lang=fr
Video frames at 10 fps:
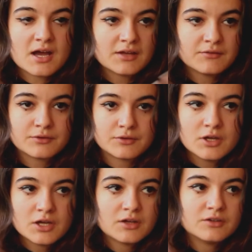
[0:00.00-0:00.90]
arrivent
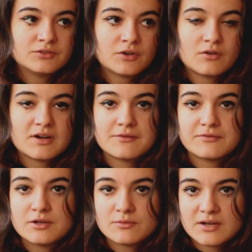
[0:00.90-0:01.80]
dans la
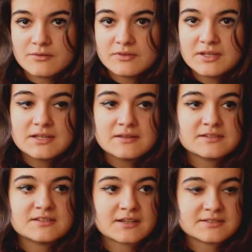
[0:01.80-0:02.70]
ville où elle vit,
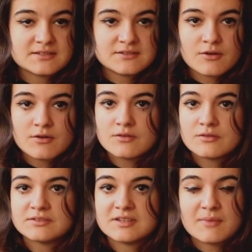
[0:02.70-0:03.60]
des
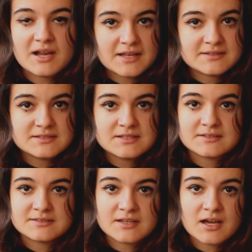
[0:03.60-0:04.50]
accidents, des maladies,
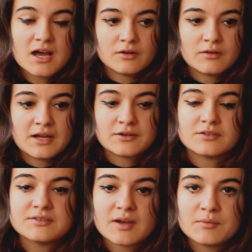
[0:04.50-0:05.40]
etc. Euh, elle
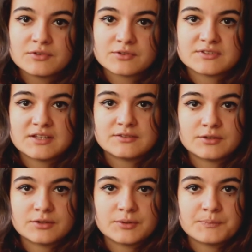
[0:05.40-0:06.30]
grandit vraiment
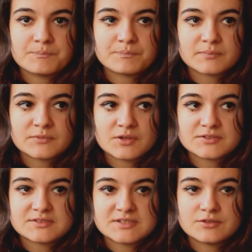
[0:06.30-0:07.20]
euh, dans,
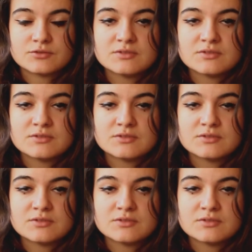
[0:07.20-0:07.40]
cet